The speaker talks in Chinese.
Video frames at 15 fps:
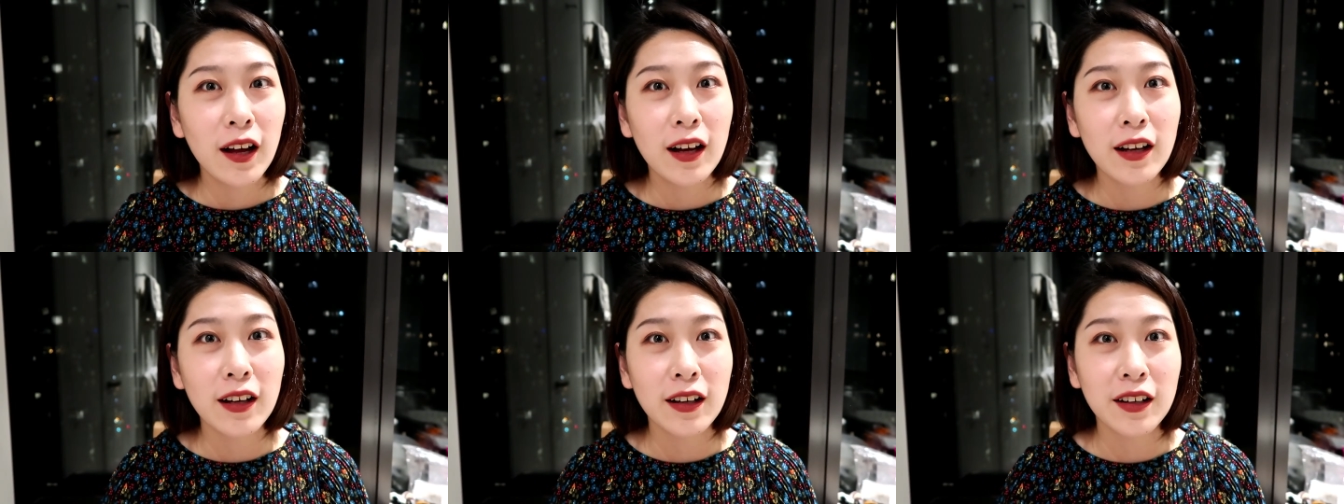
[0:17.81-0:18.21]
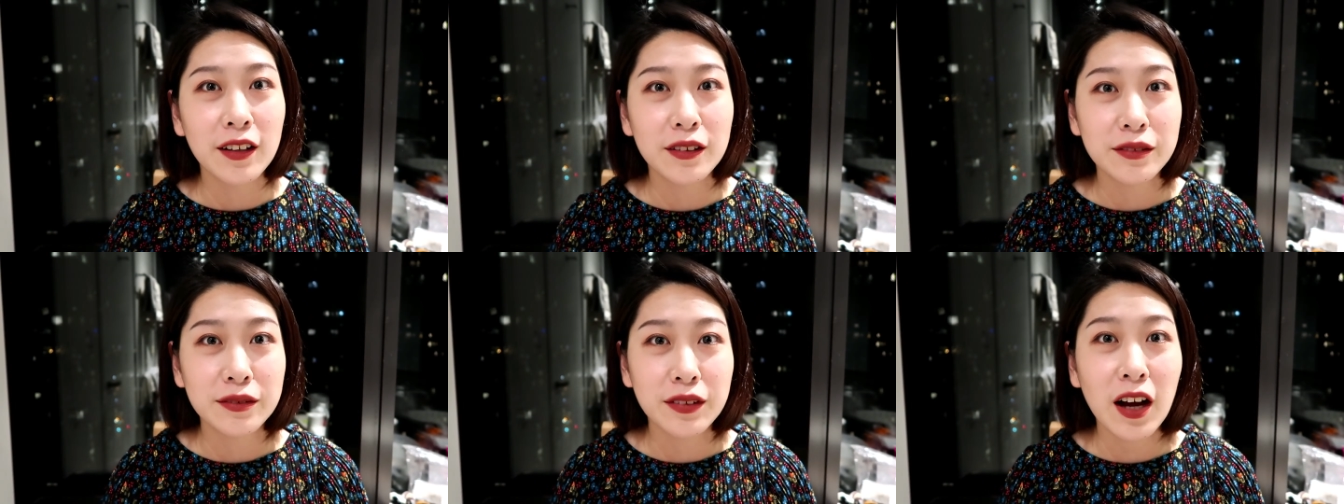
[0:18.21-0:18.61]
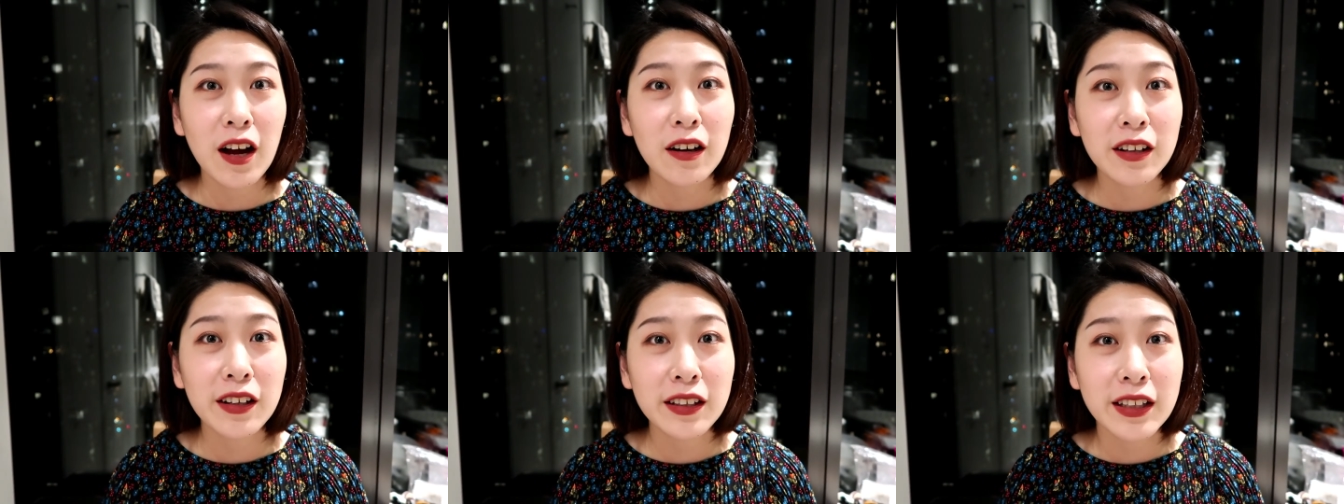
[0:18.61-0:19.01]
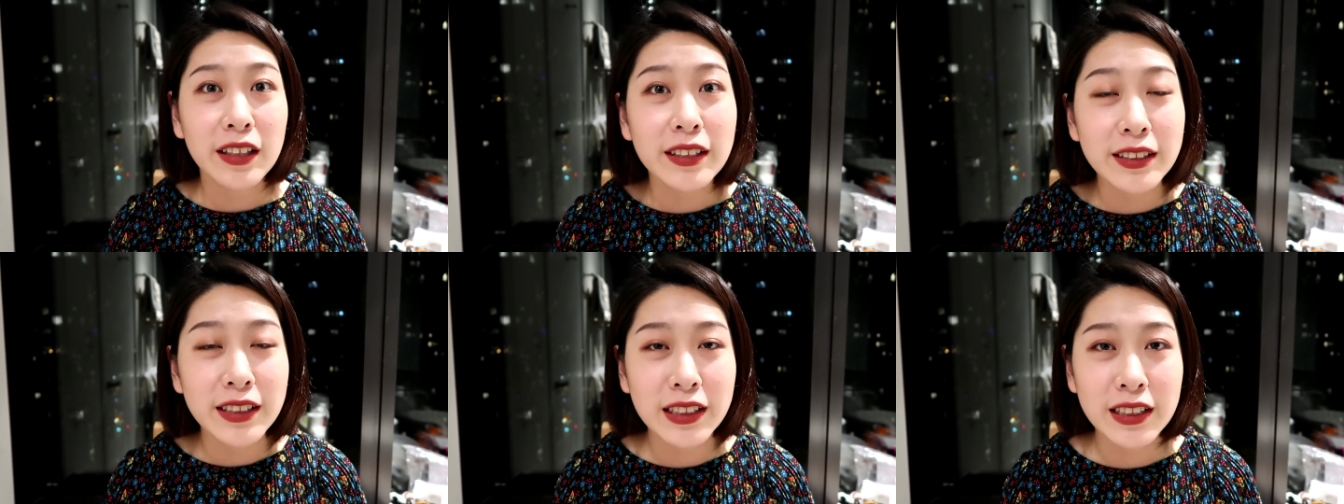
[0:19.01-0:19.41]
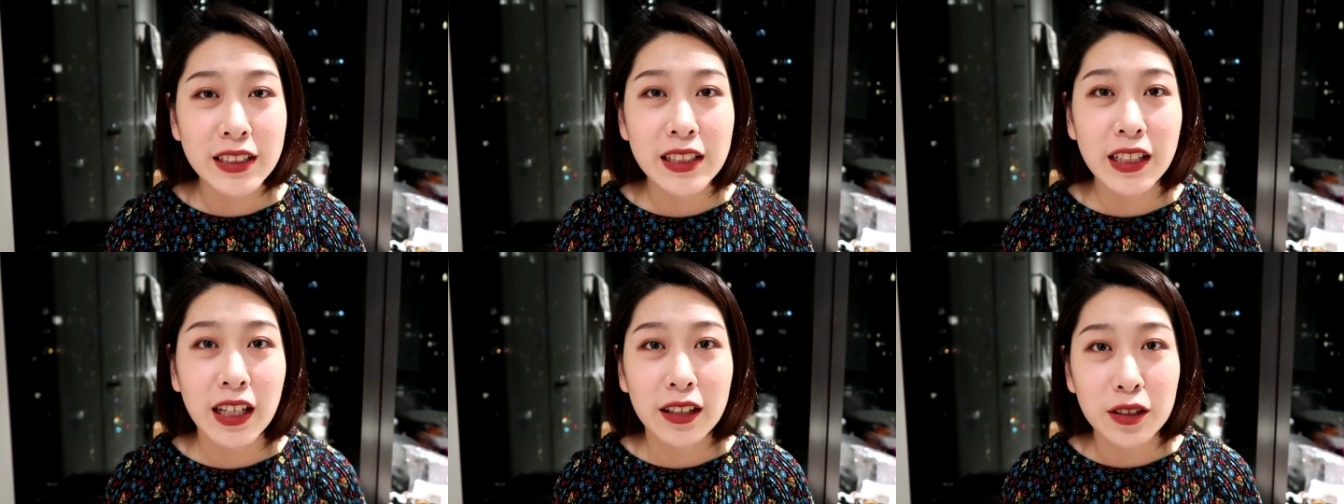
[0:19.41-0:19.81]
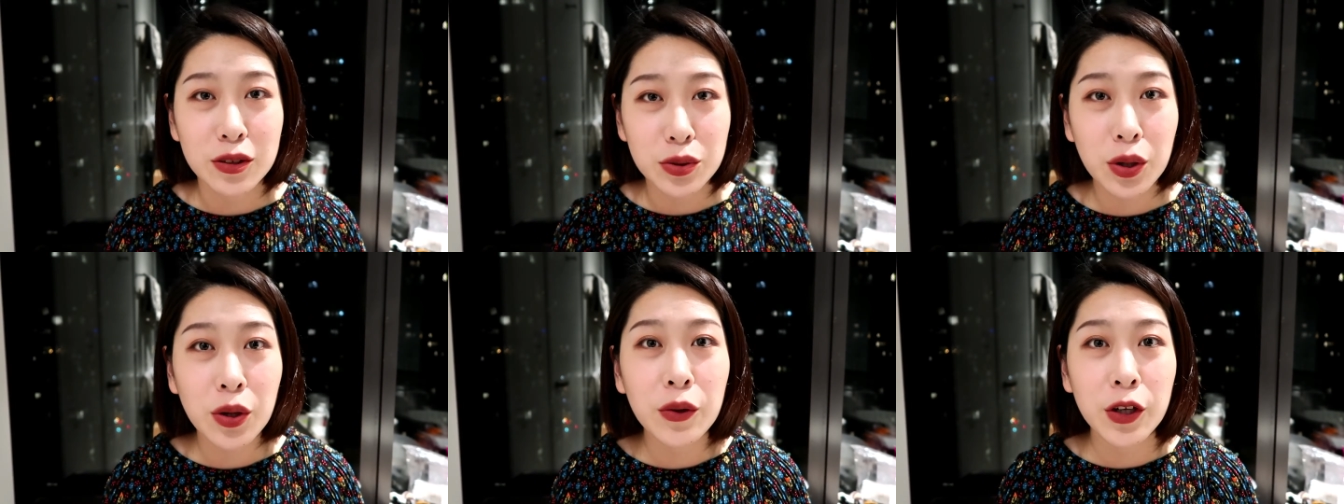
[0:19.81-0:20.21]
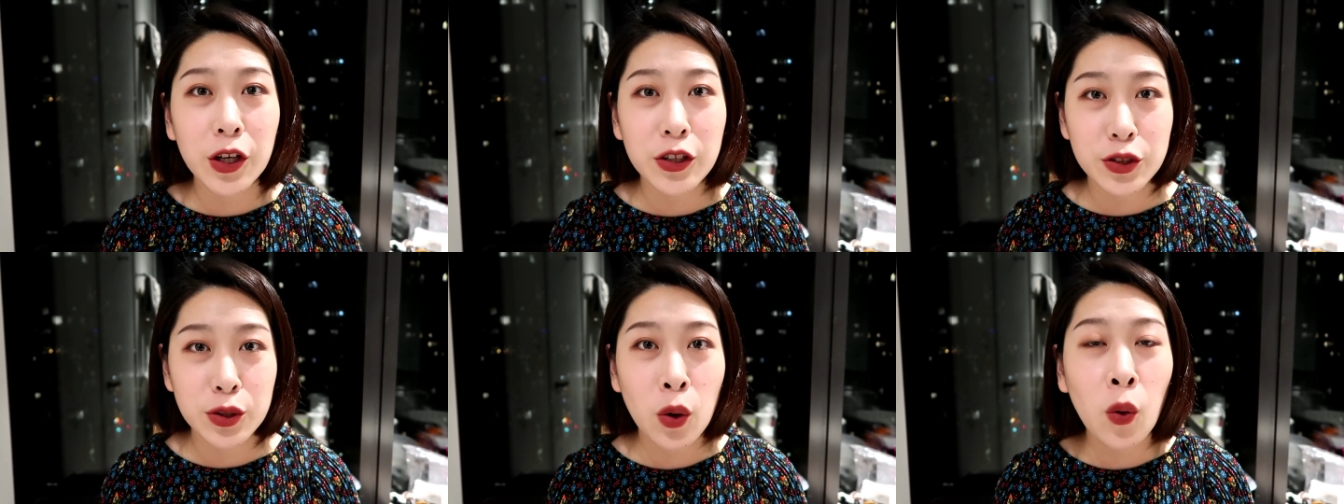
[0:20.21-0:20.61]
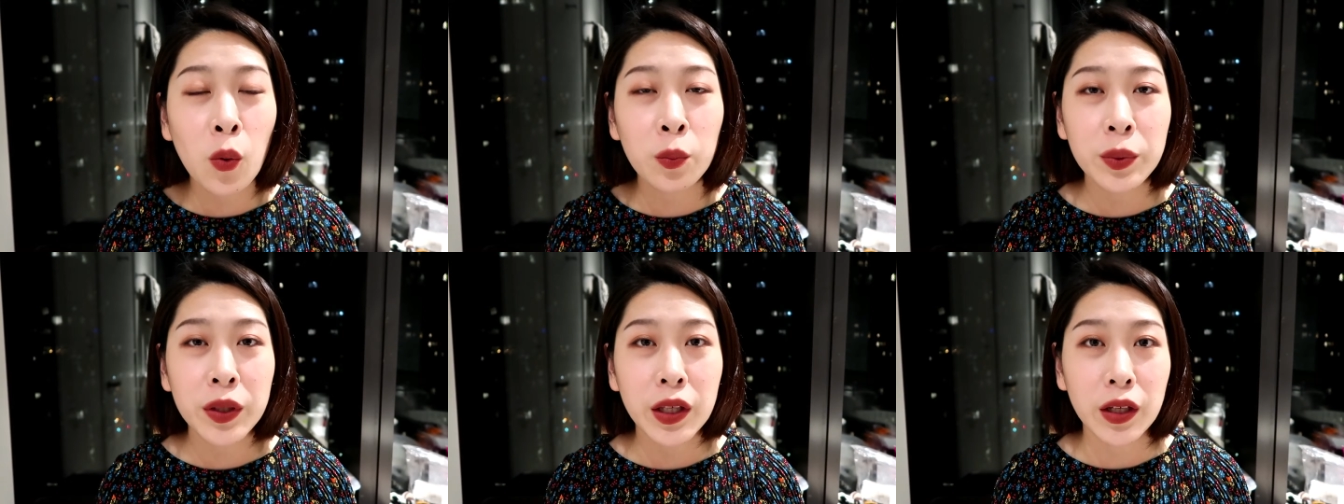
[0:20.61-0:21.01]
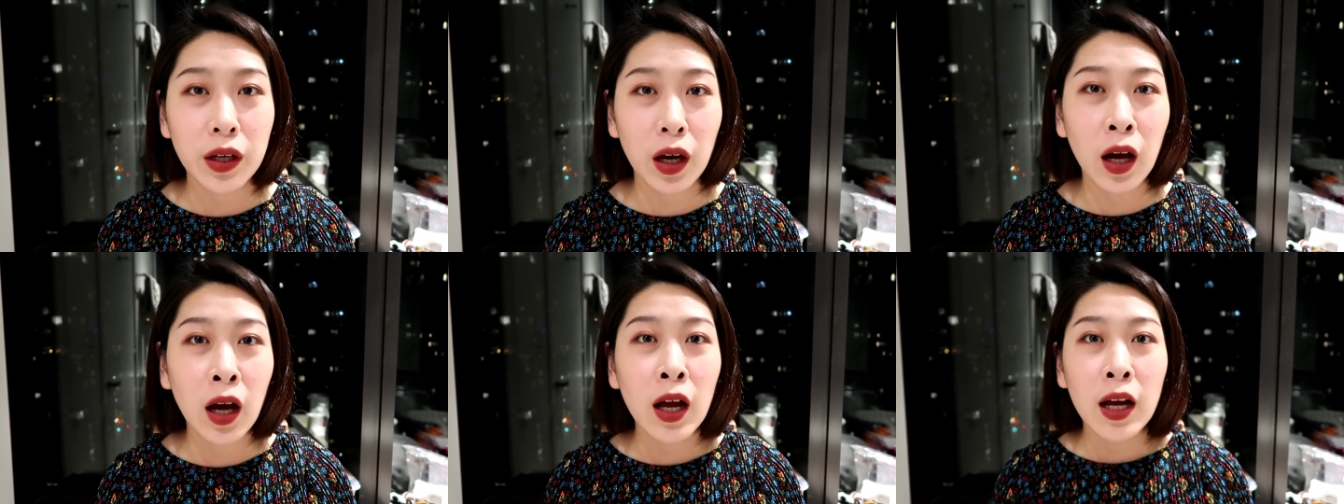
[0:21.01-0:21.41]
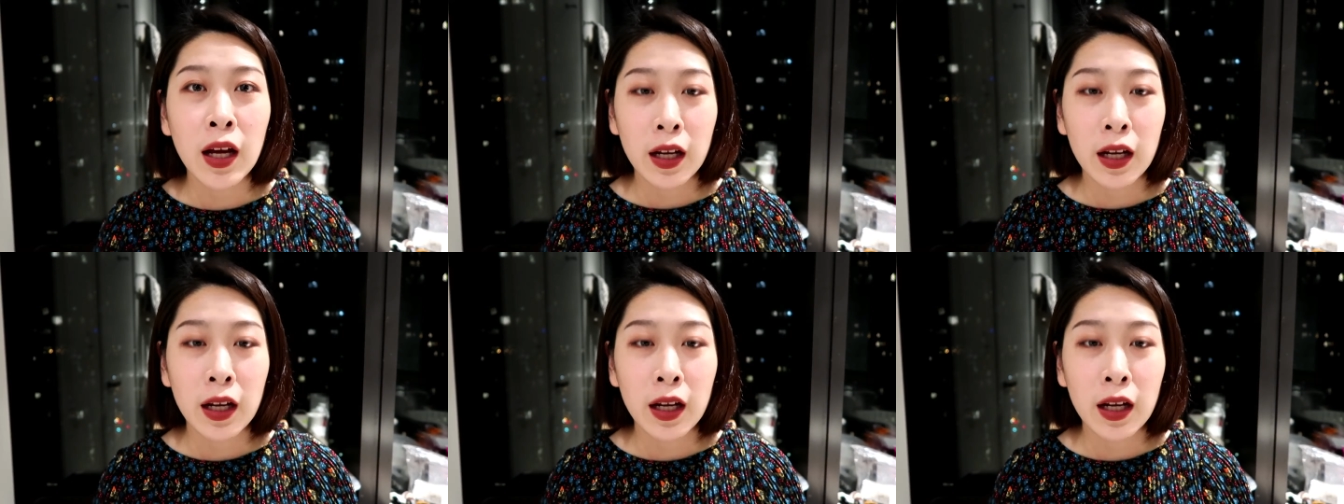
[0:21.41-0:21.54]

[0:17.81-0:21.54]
嗯，二零一七年的最后一支空瓶，